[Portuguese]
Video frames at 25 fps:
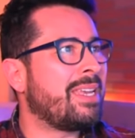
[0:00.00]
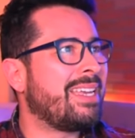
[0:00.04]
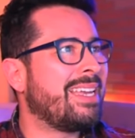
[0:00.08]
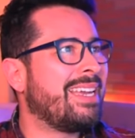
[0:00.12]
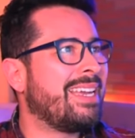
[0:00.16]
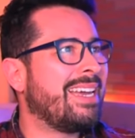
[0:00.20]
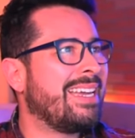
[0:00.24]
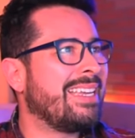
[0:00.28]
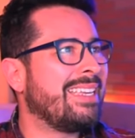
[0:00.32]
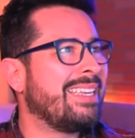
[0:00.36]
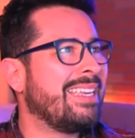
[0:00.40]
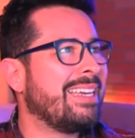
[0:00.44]

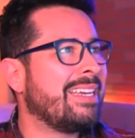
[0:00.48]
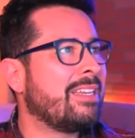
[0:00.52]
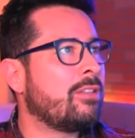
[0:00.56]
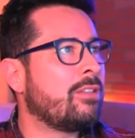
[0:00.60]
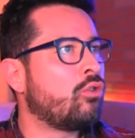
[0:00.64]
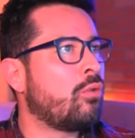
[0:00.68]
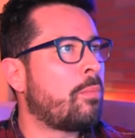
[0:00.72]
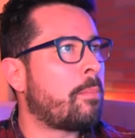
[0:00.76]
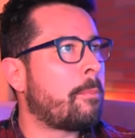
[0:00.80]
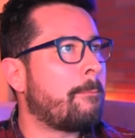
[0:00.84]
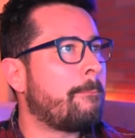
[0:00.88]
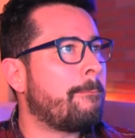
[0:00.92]

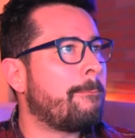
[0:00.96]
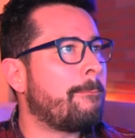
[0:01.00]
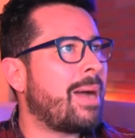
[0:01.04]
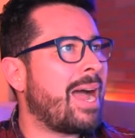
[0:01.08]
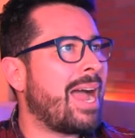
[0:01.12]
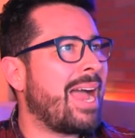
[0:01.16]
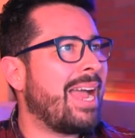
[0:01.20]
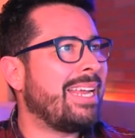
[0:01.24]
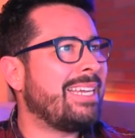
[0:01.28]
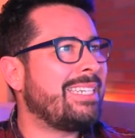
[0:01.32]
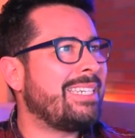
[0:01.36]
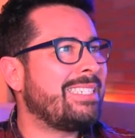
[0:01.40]
ganhando
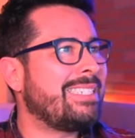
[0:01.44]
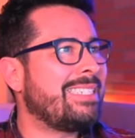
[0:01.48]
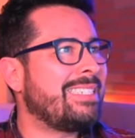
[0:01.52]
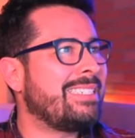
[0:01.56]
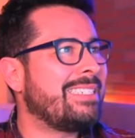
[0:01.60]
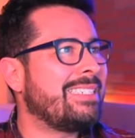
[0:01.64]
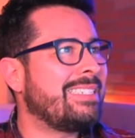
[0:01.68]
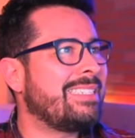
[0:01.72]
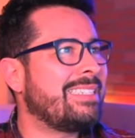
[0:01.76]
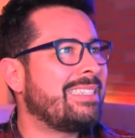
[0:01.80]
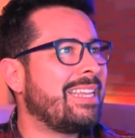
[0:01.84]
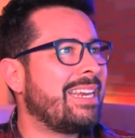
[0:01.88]
mais
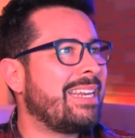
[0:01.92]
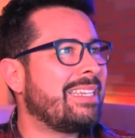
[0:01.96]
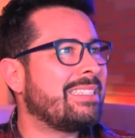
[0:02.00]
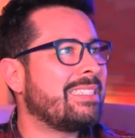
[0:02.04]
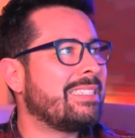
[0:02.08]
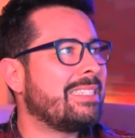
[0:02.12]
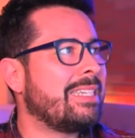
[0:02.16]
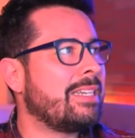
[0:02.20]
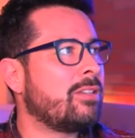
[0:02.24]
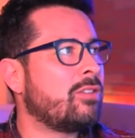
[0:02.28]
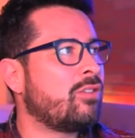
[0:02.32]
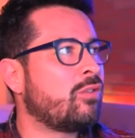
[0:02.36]
de
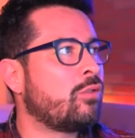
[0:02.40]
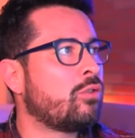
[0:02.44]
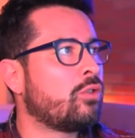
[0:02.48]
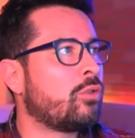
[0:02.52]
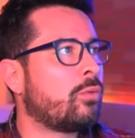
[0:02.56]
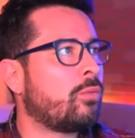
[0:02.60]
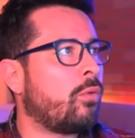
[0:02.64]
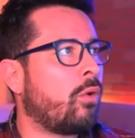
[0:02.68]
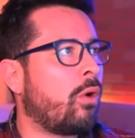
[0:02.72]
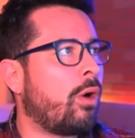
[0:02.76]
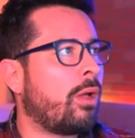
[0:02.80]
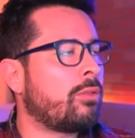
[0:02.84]

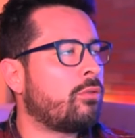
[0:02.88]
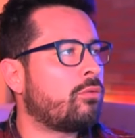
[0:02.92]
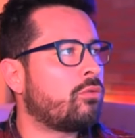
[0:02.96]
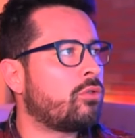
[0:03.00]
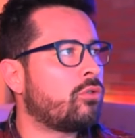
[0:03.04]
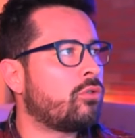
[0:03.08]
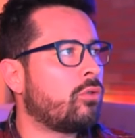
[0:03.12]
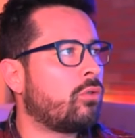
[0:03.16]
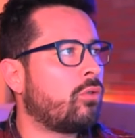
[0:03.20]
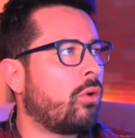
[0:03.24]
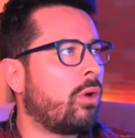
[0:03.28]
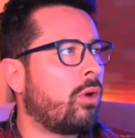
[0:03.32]
300
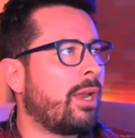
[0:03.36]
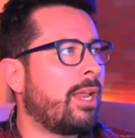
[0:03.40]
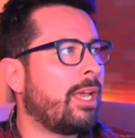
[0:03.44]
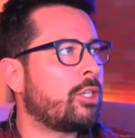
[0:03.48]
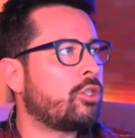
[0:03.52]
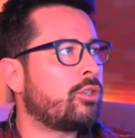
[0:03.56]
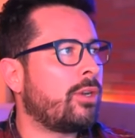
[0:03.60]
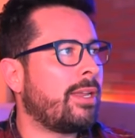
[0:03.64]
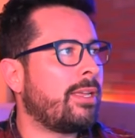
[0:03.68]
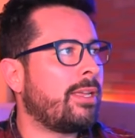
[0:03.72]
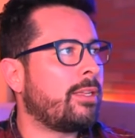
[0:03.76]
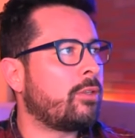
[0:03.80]
votos no
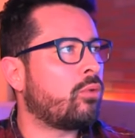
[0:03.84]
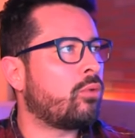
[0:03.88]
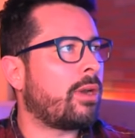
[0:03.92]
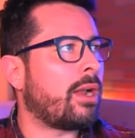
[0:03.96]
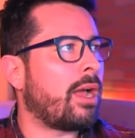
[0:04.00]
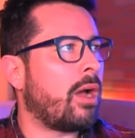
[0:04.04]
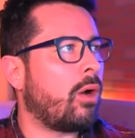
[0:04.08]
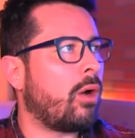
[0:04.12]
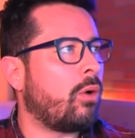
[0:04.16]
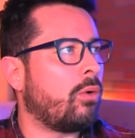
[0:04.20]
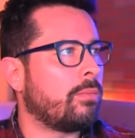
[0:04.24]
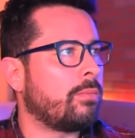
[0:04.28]
colégio
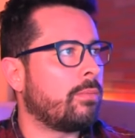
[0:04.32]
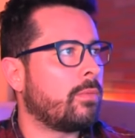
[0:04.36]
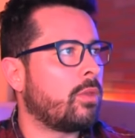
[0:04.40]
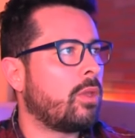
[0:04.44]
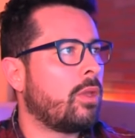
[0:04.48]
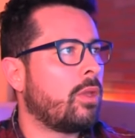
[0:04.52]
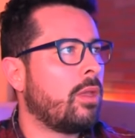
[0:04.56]
eleitoral.